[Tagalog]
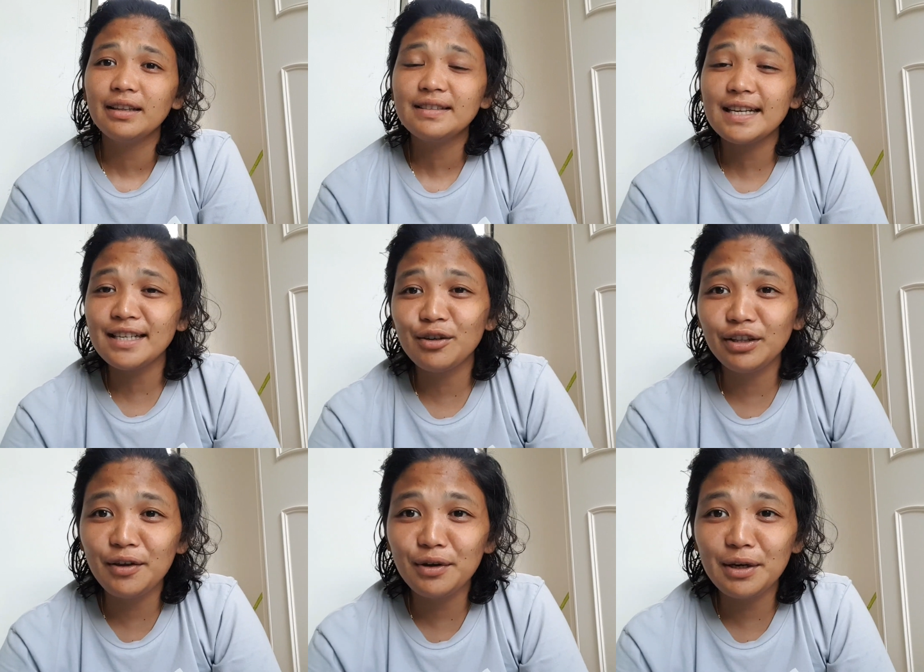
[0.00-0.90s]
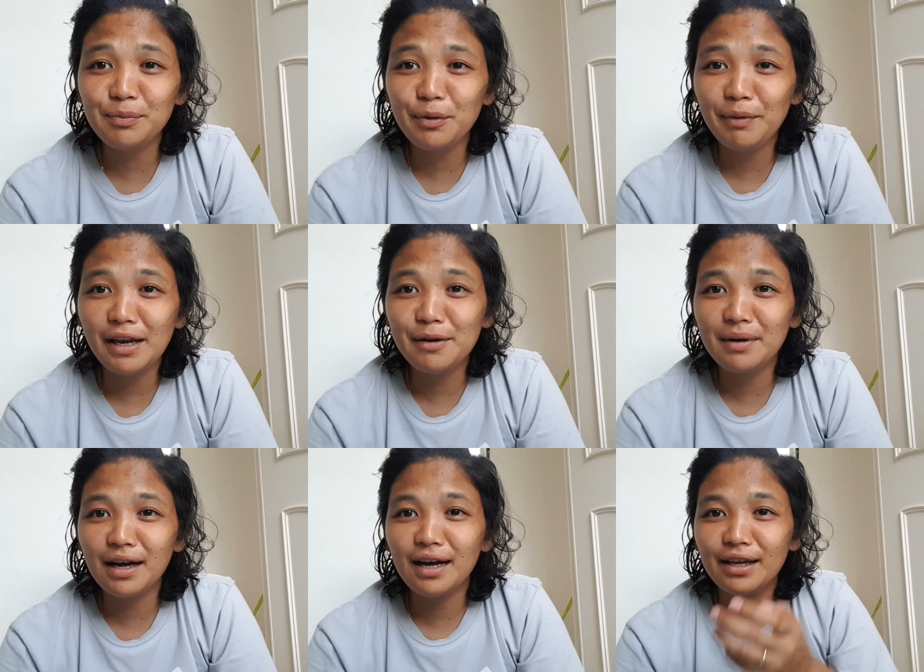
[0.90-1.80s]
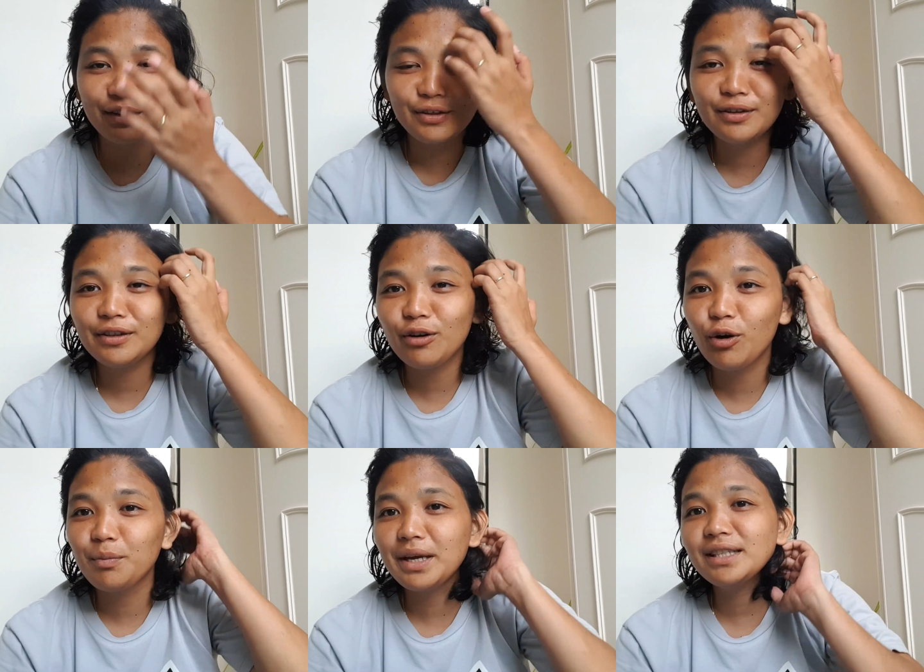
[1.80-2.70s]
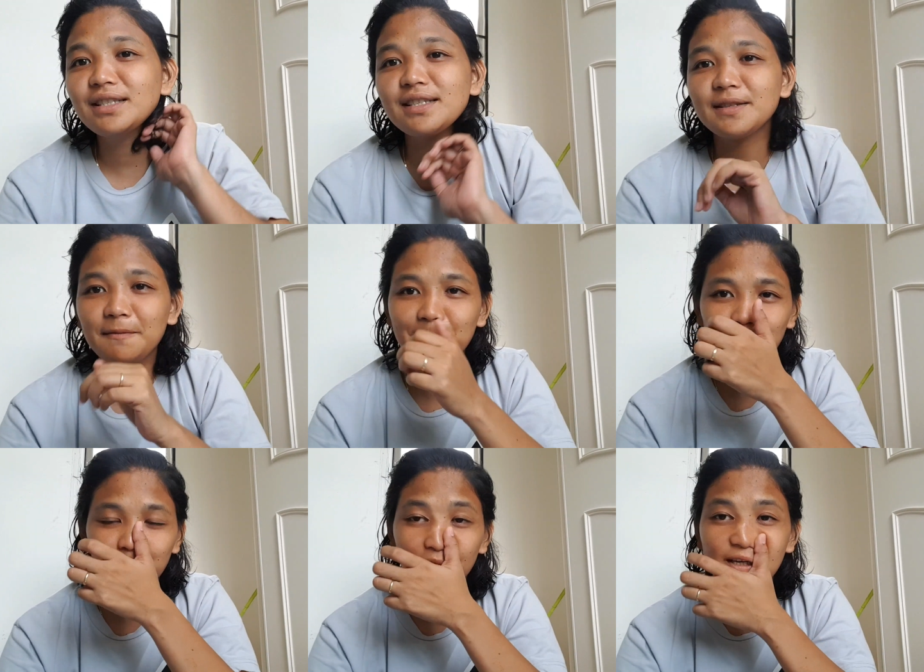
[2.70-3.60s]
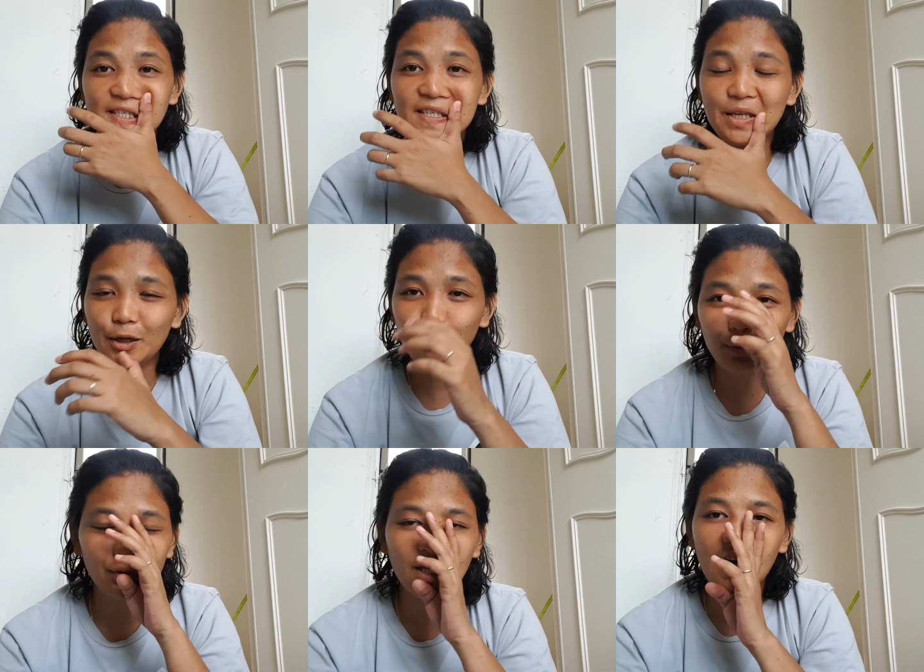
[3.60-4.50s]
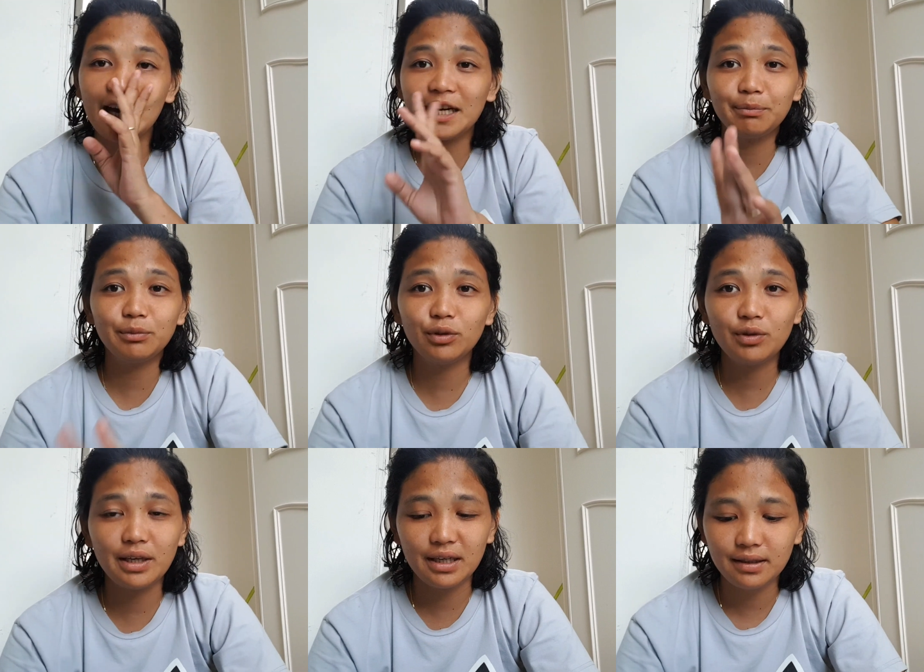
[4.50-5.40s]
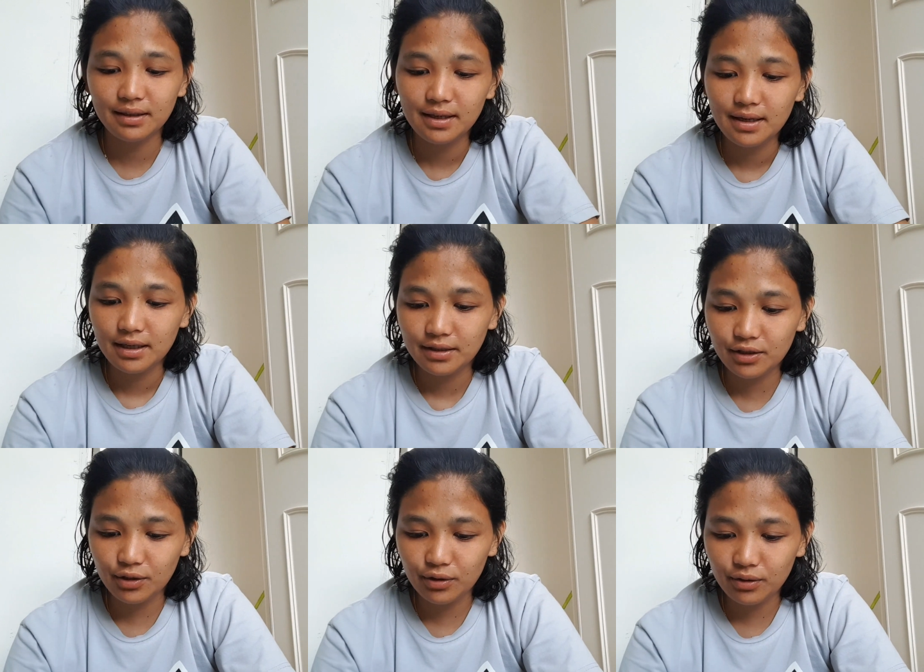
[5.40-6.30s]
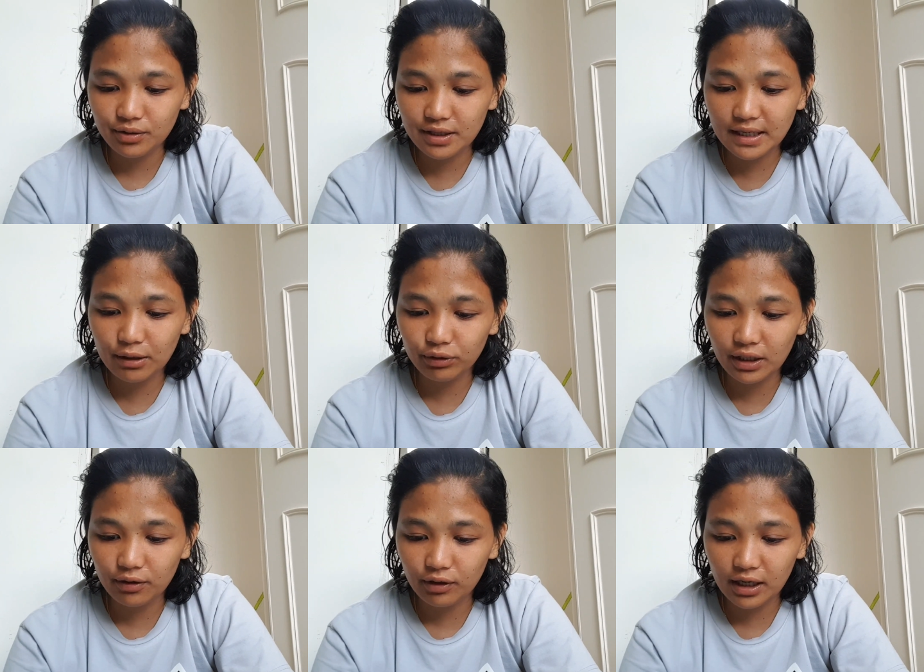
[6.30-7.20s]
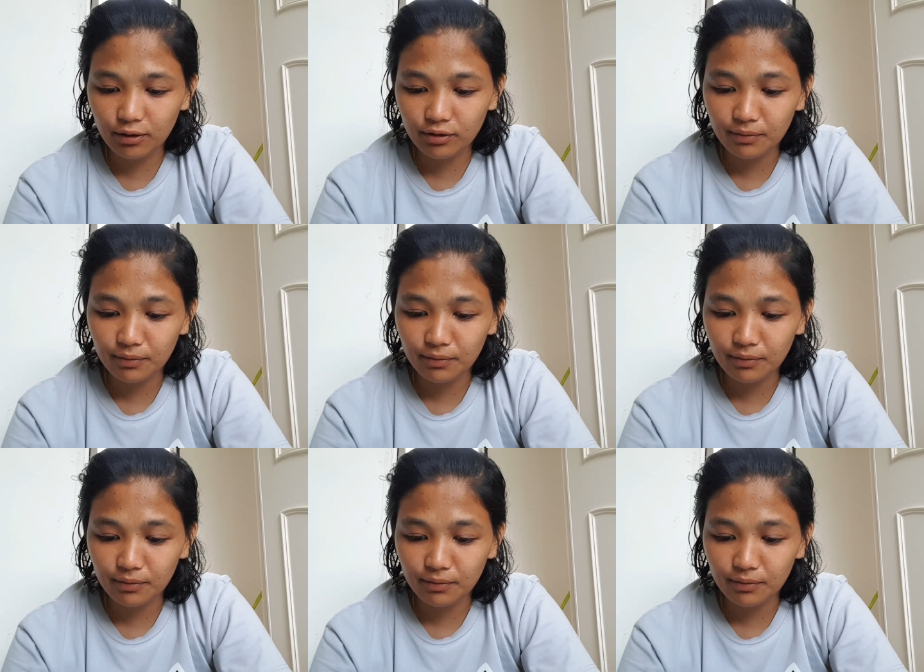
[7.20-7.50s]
sasagutin ko rin po pala yung mga ano, comments. Kasi hindi ko po naharap to eh. So, sasagutin ko lang.